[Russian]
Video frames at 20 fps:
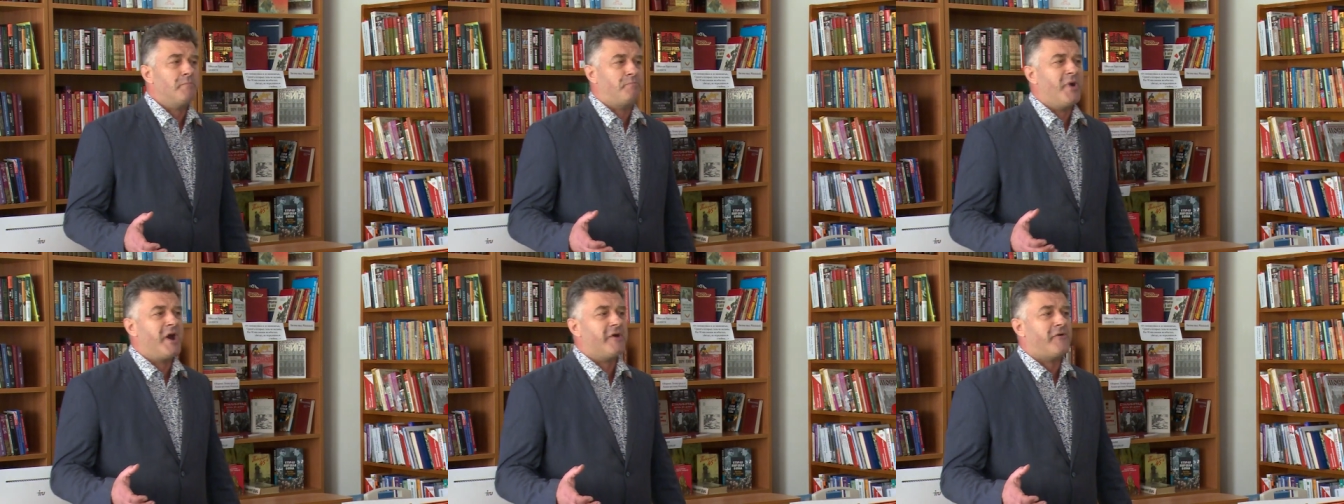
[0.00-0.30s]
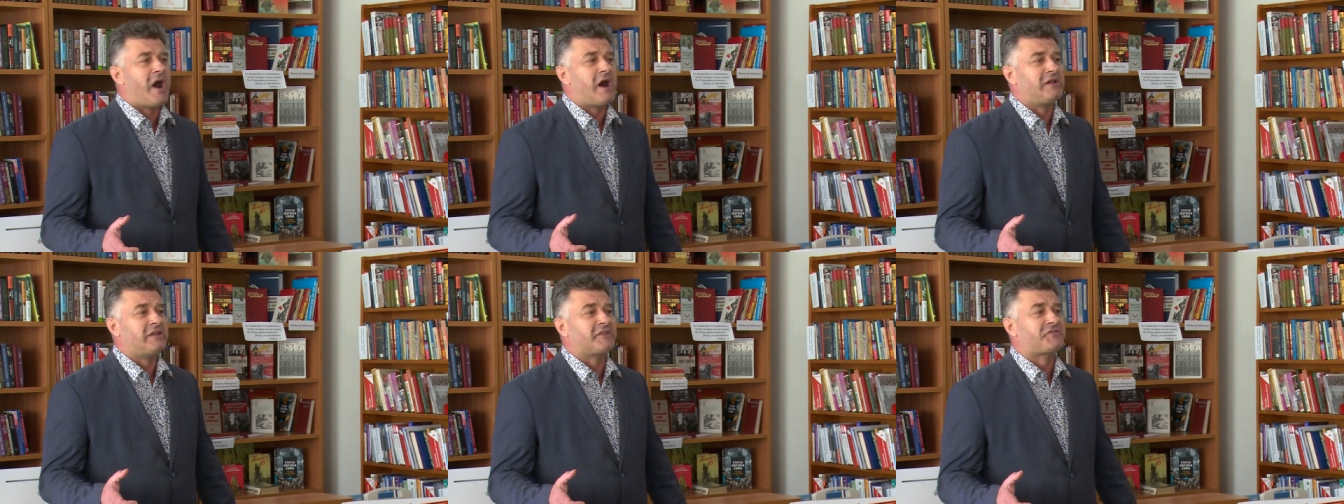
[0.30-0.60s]

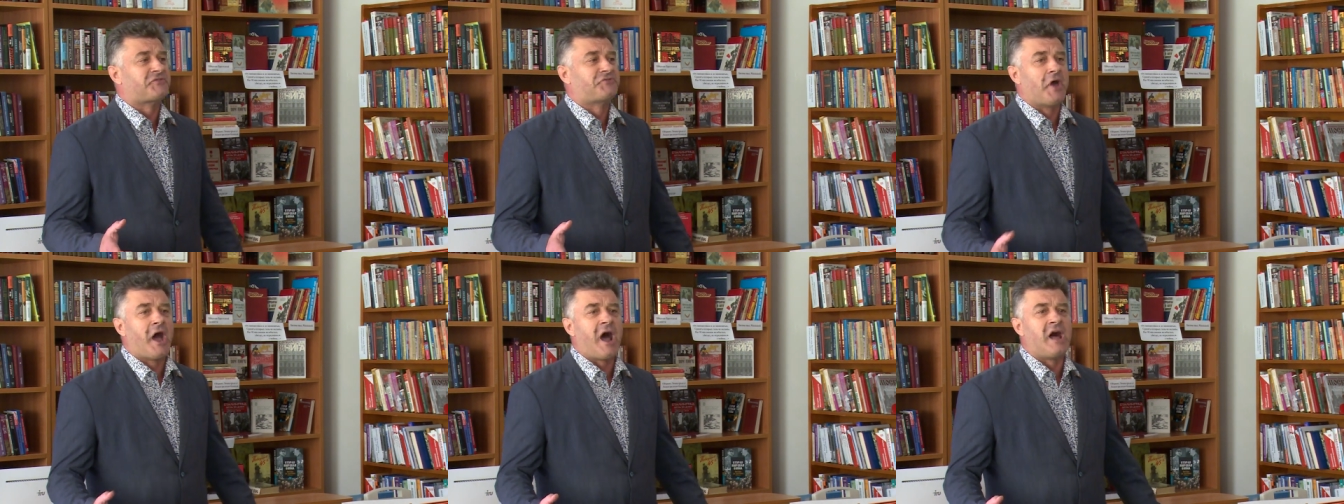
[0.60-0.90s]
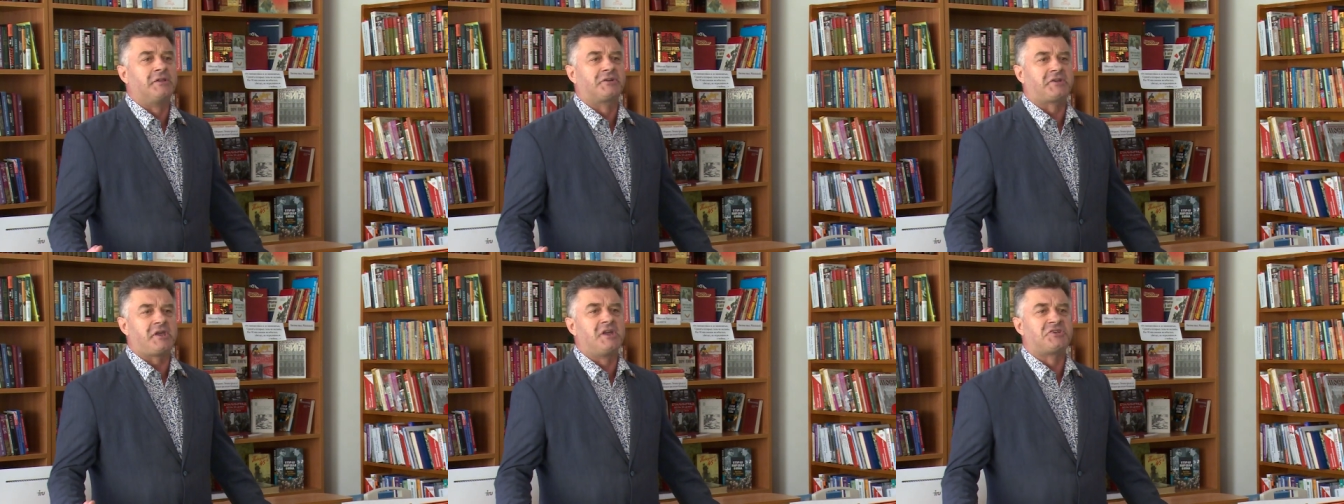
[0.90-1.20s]
бывало
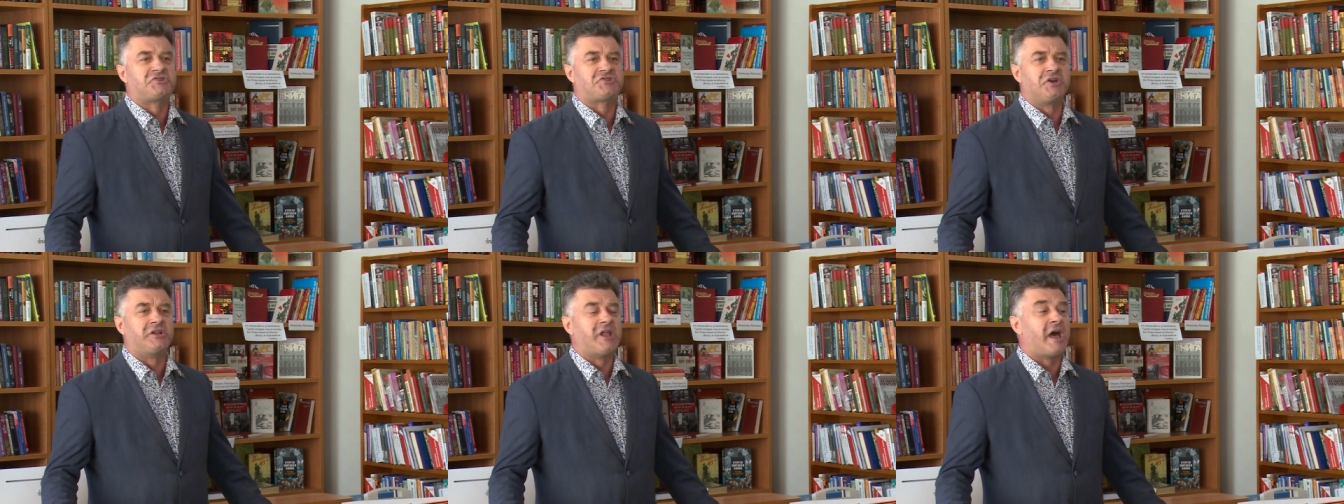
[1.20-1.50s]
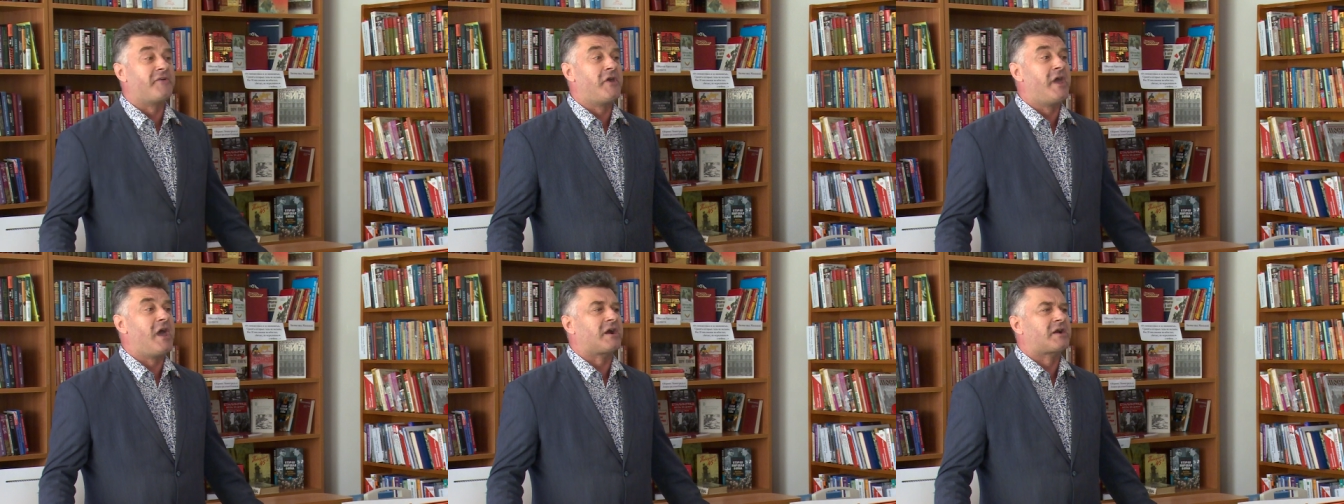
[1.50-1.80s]
танк и
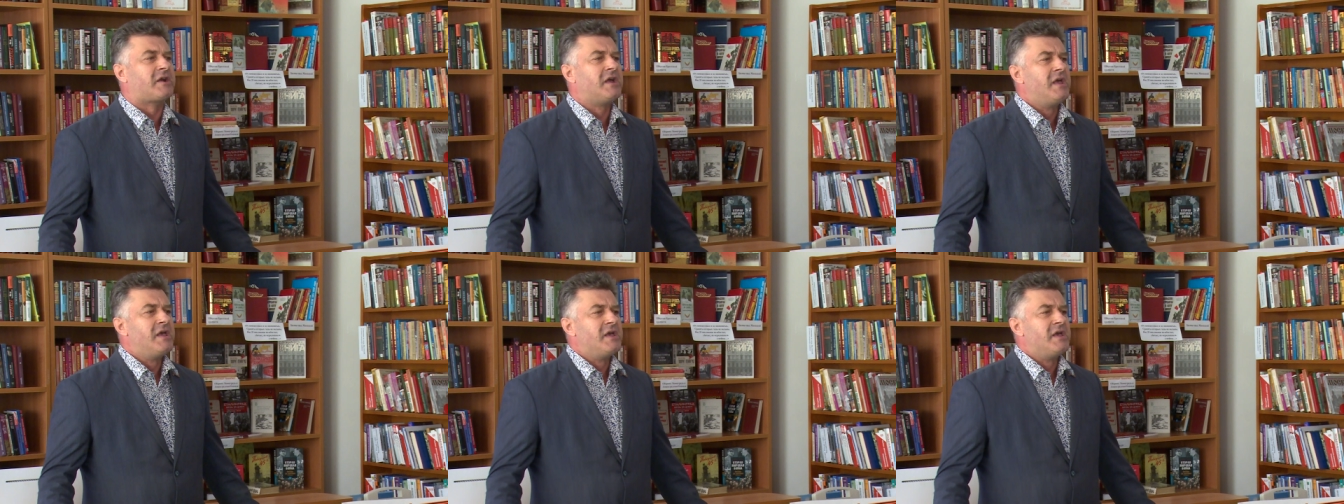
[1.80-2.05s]
человек,